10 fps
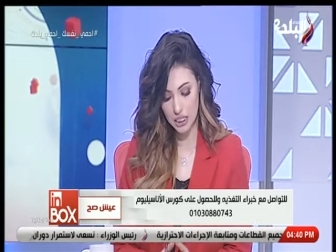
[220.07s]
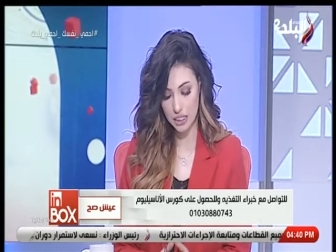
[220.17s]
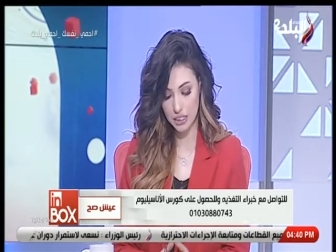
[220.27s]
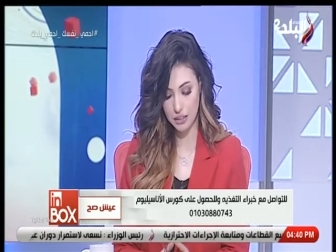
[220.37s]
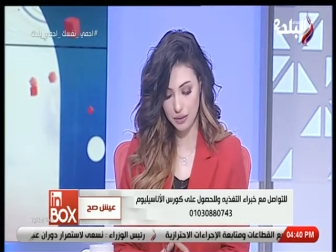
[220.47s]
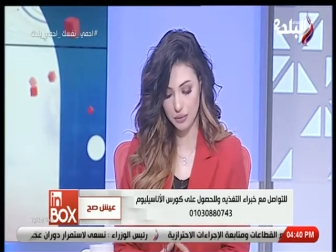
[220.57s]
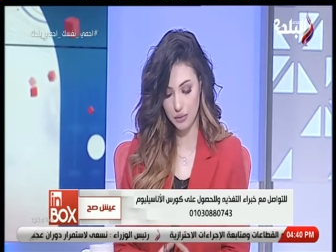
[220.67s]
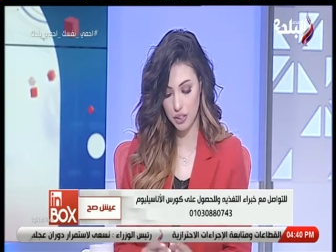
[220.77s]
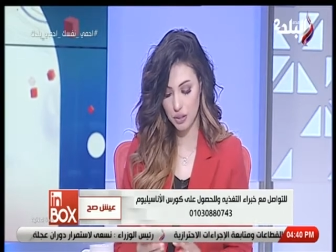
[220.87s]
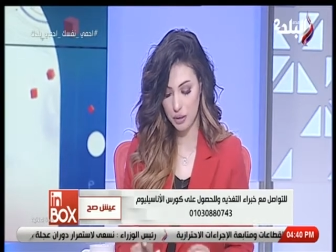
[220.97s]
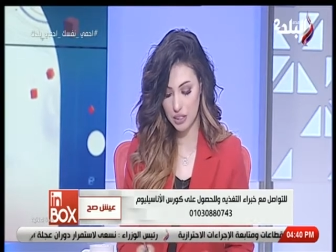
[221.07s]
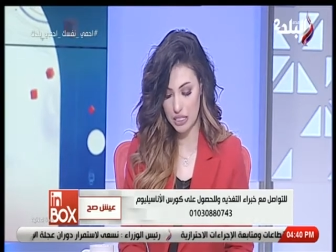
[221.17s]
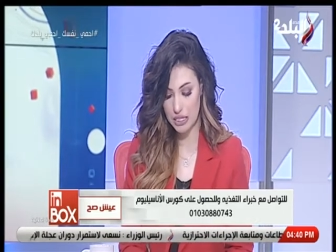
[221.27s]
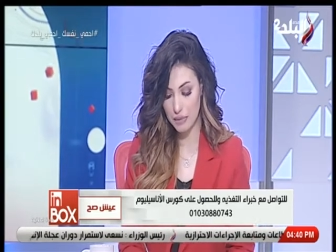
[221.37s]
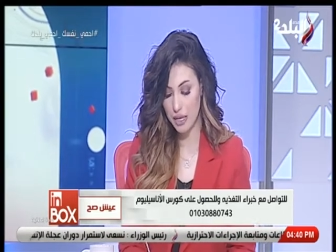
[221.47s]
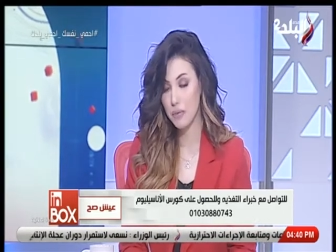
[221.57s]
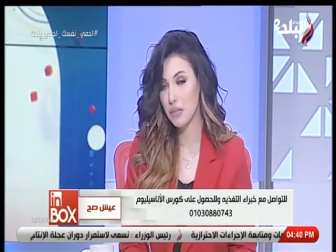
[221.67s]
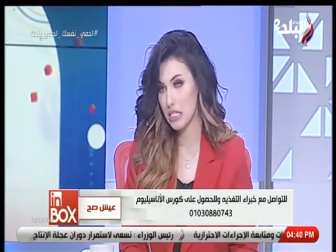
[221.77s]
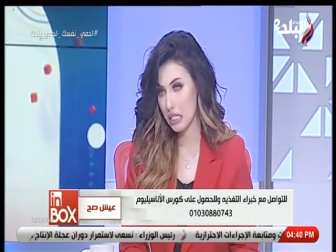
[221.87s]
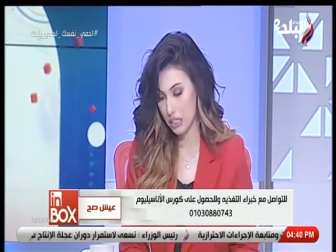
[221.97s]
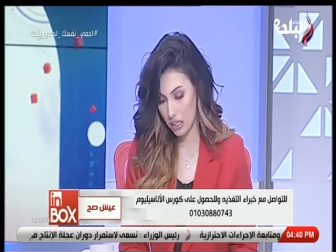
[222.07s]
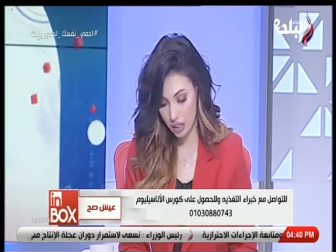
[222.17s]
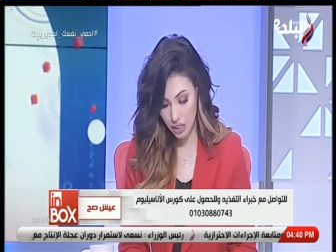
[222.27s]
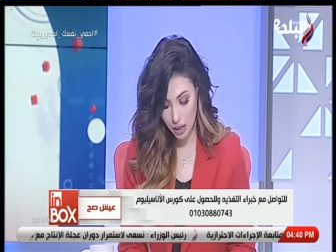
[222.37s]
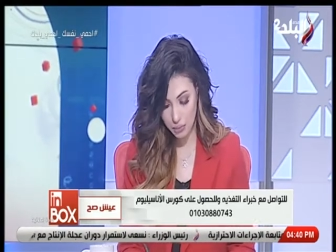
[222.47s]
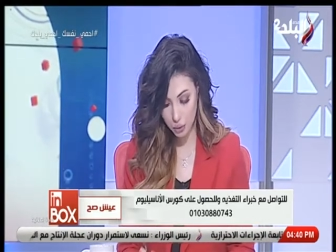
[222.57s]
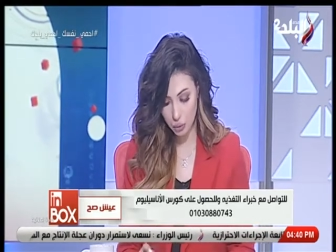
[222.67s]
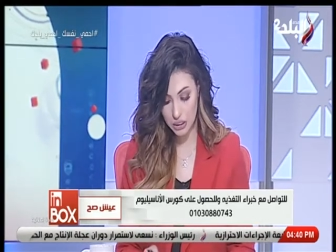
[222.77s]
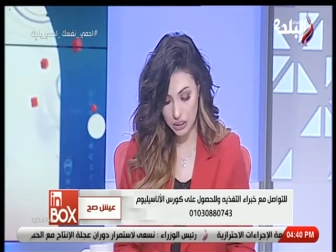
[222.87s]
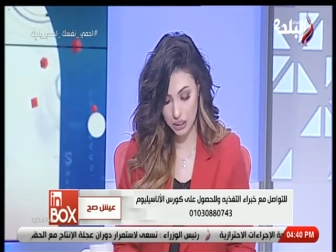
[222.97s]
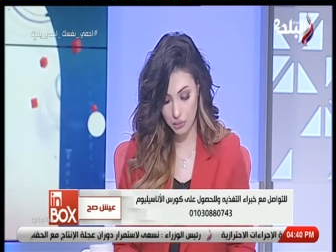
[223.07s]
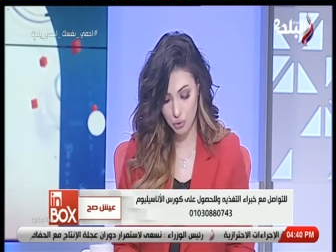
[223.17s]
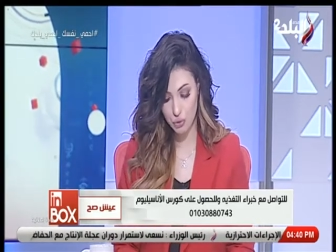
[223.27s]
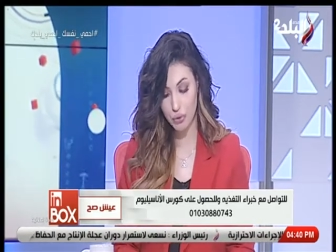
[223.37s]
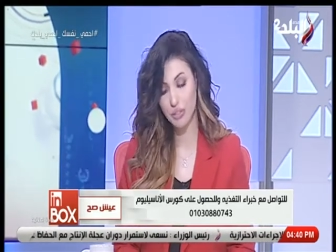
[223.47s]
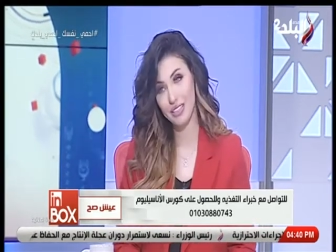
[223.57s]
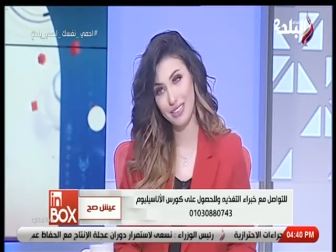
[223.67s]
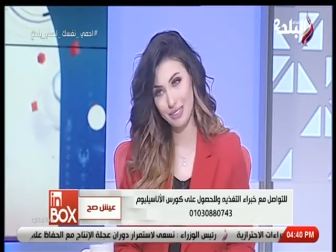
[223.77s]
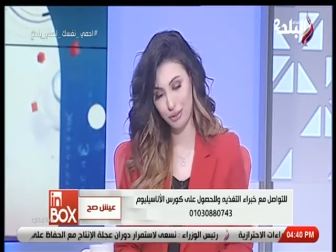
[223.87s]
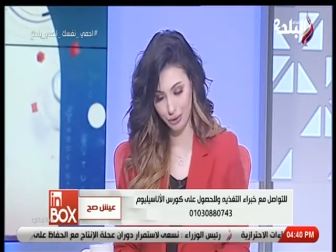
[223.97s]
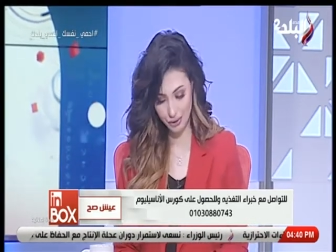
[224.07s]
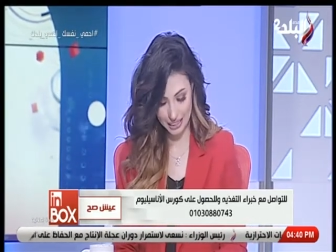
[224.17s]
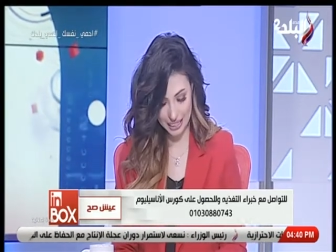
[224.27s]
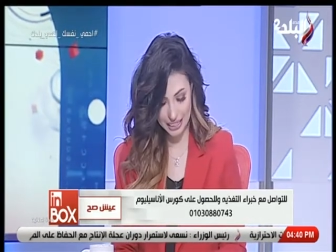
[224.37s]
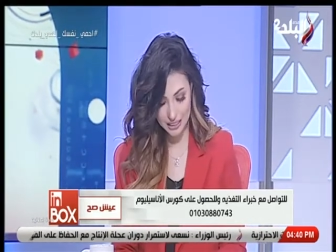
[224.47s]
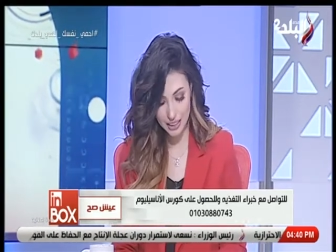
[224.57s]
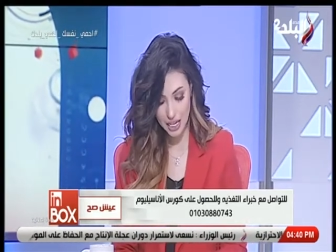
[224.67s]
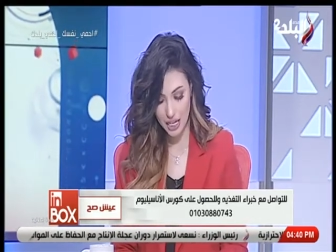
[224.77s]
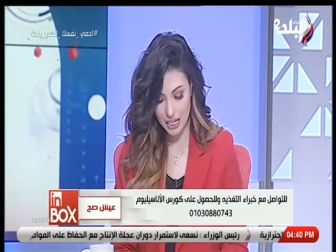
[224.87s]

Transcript: آه، في طبعا سميحه من اسكندريه بتقول ان هي بتشكرك جدا يا دكتور خالد